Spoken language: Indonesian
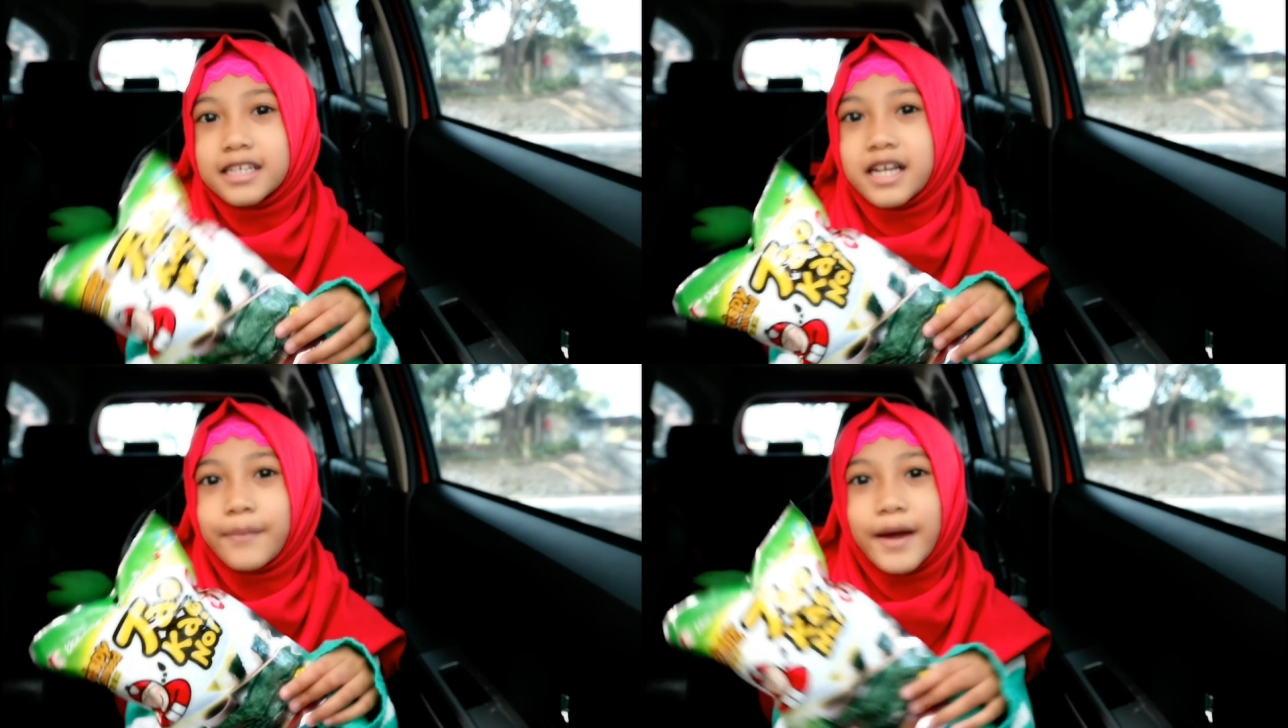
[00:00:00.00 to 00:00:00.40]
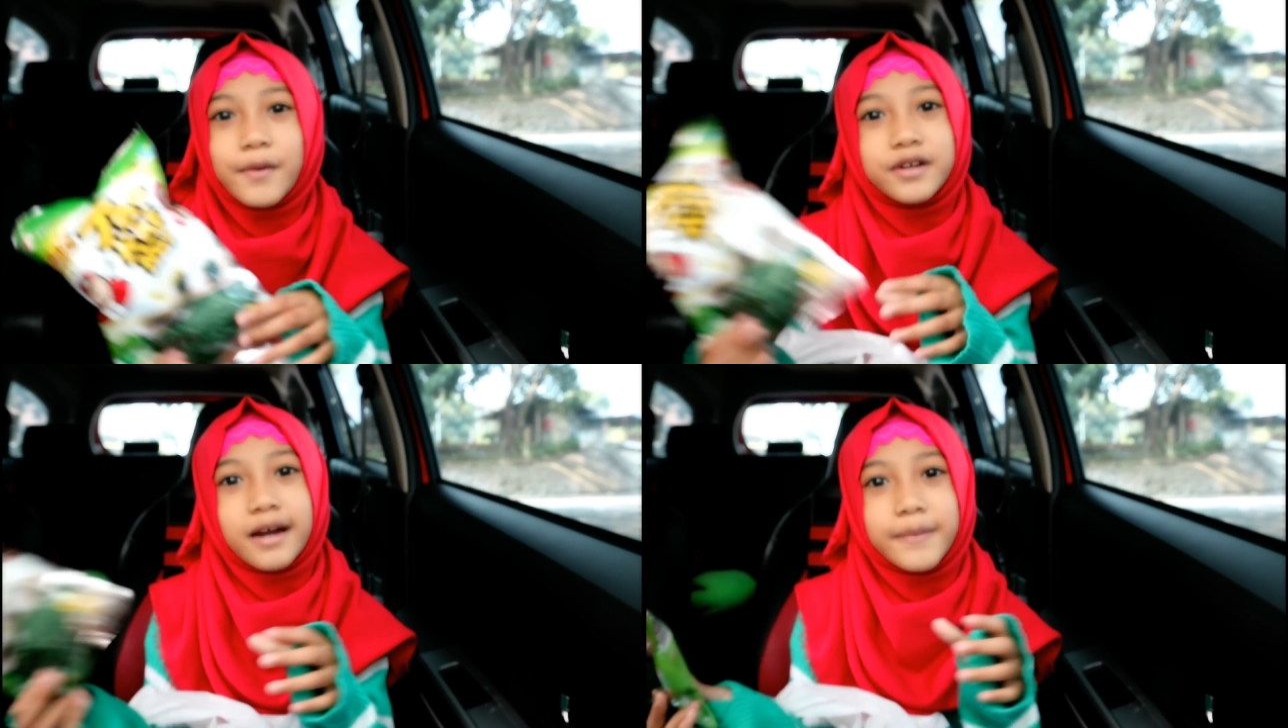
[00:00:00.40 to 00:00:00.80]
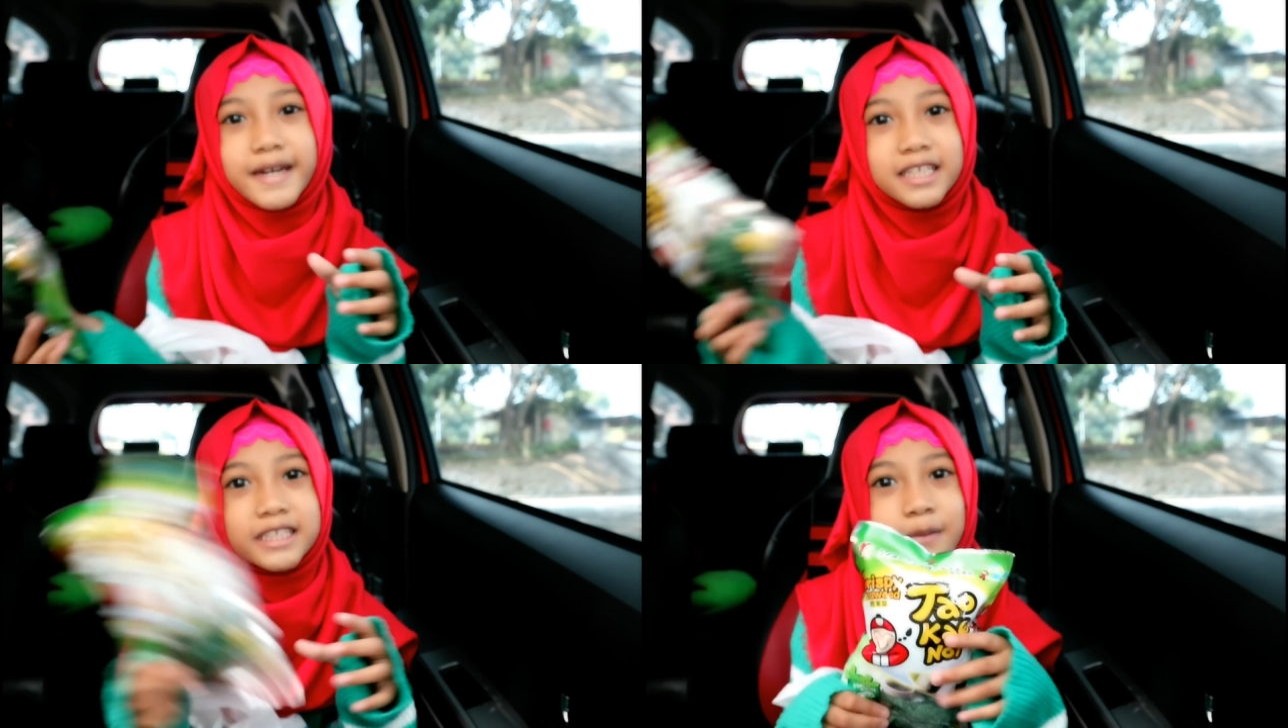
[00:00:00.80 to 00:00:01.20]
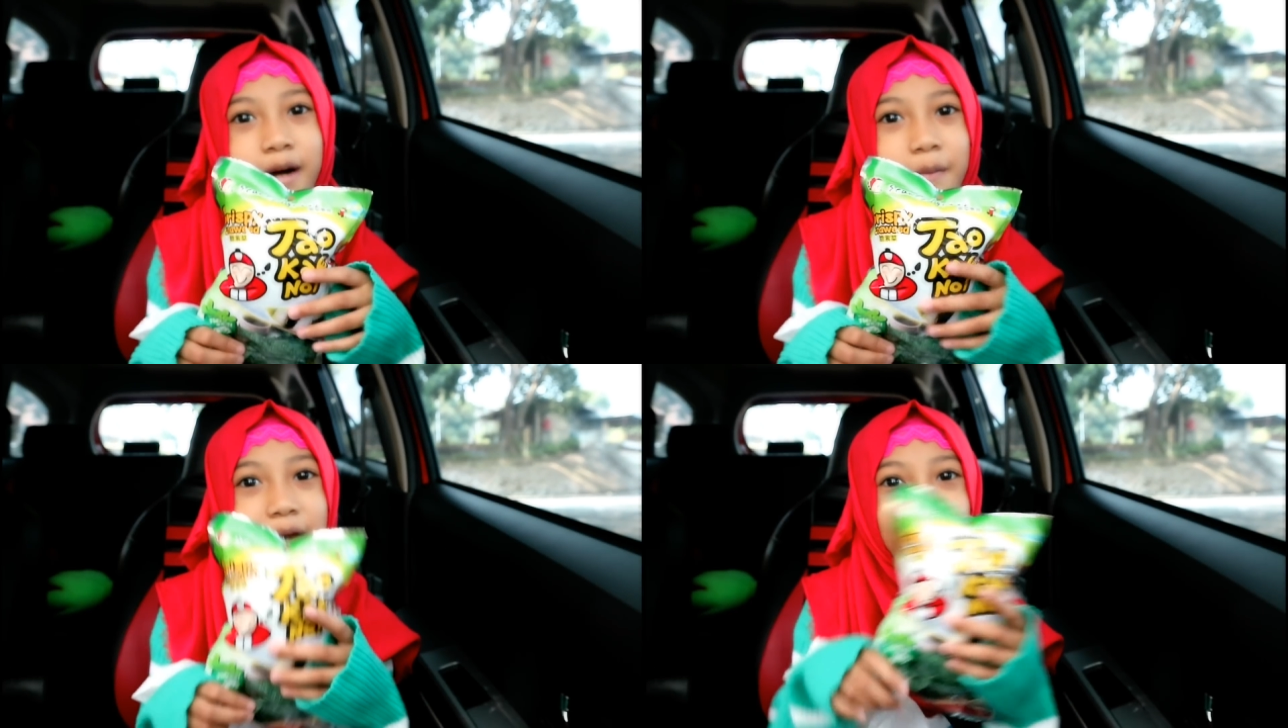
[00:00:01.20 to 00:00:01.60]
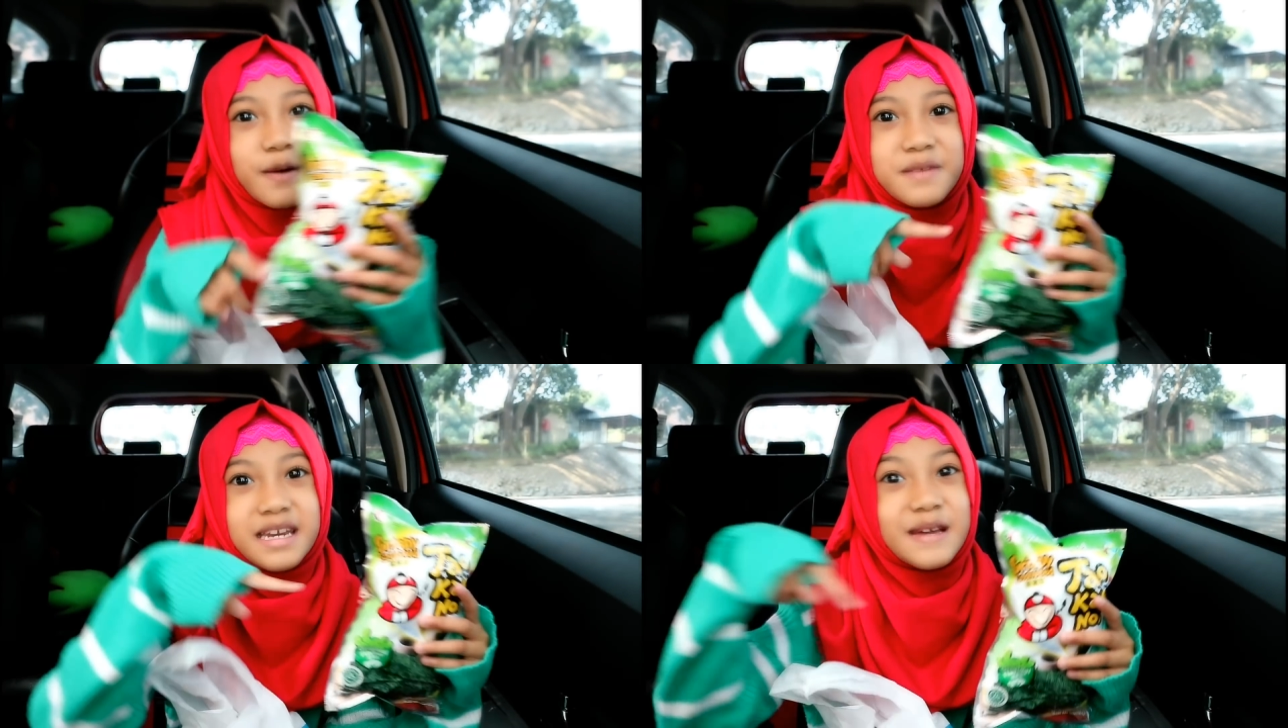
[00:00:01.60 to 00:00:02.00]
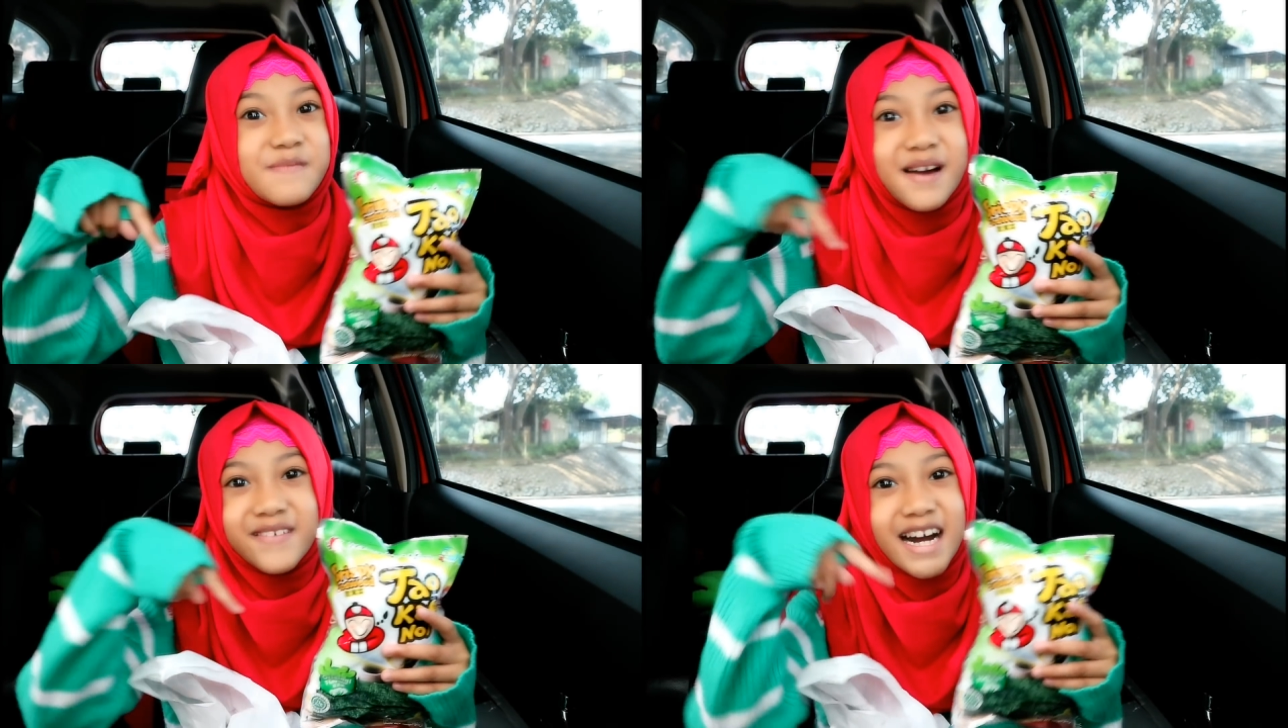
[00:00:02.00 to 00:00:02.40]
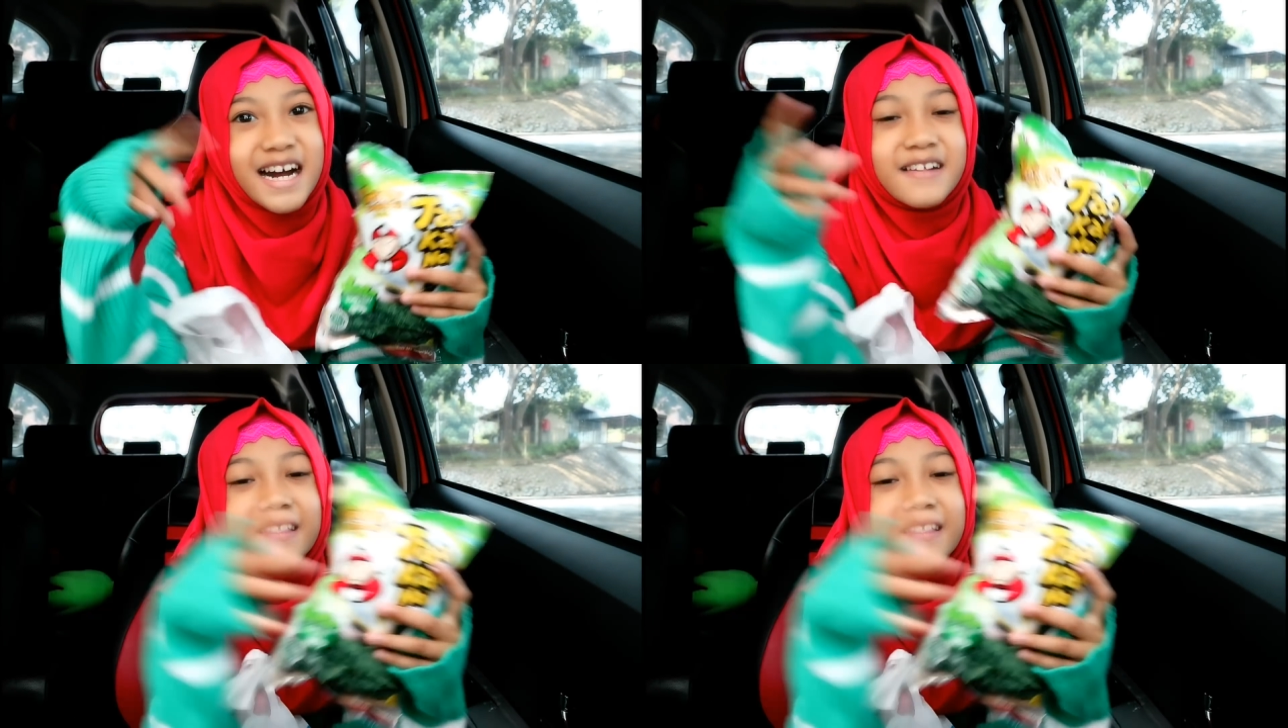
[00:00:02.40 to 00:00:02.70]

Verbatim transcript: siapa yang udah pernah coba beli komen di bawah